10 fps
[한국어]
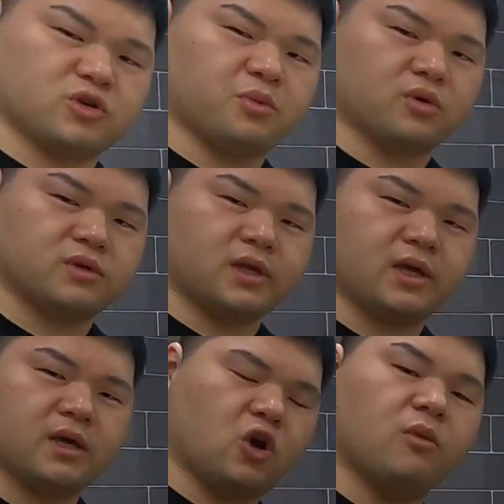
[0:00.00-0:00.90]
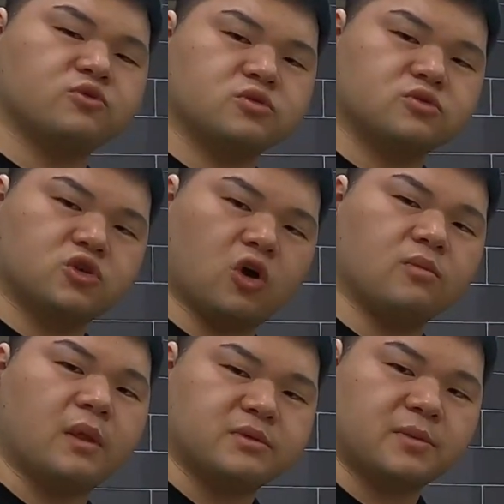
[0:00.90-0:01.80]
쪄 볼 건데 처음 처음
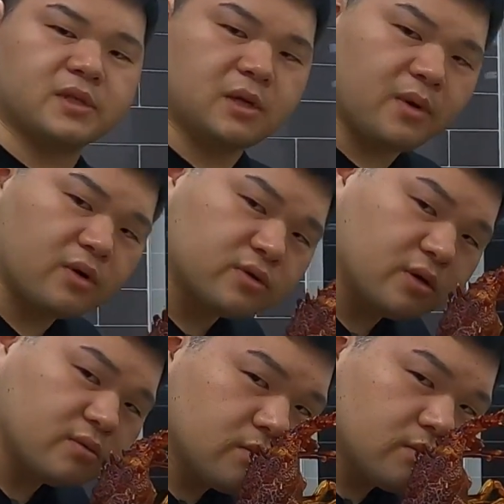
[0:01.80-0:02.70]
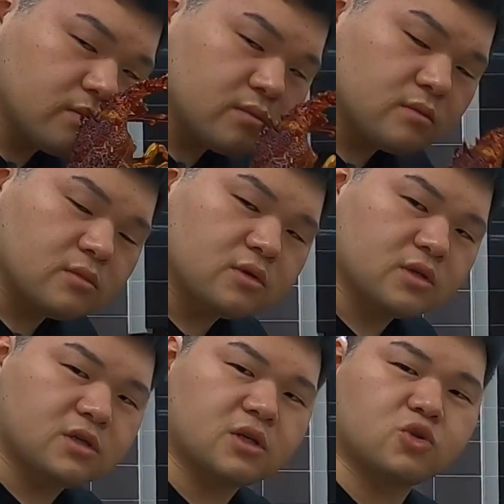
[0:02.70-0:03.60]
냄새 맡아봤거든요
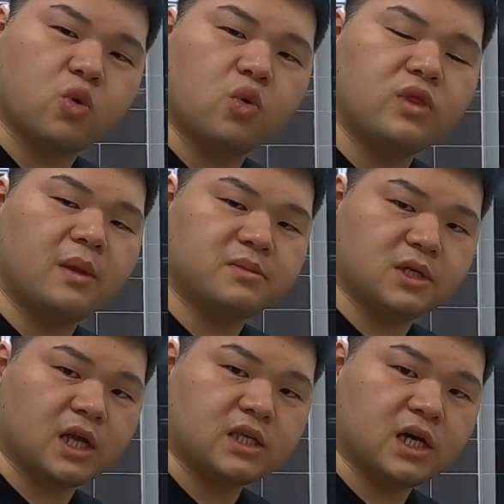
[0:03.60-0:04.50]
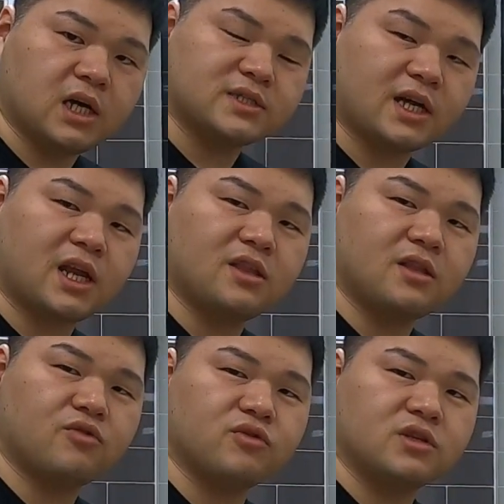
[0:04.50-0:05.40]
그렇게 좋은 냄새는 아니야 살아있는
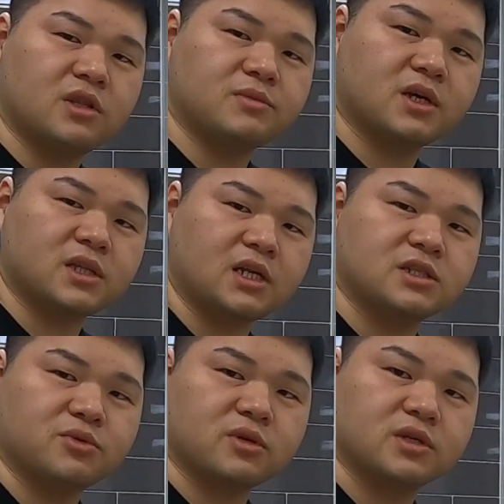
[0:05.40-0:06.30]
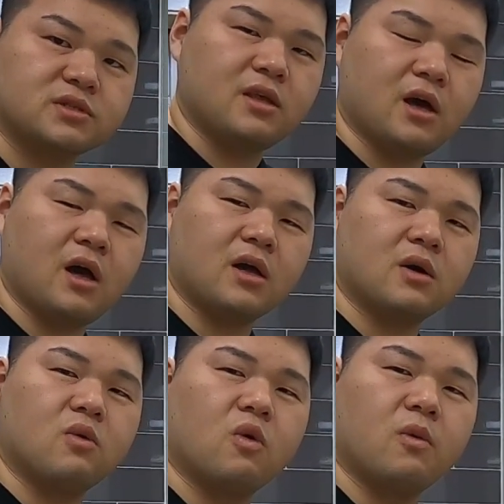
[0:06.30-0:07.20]
애도 이 냄새가 날지 모르겠어 약간
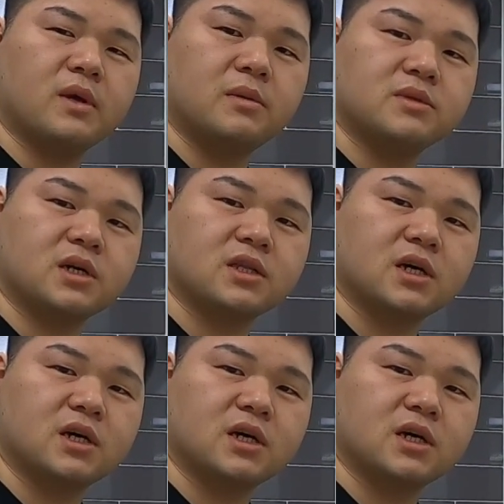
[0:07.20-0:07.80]
콩콩한 냄새가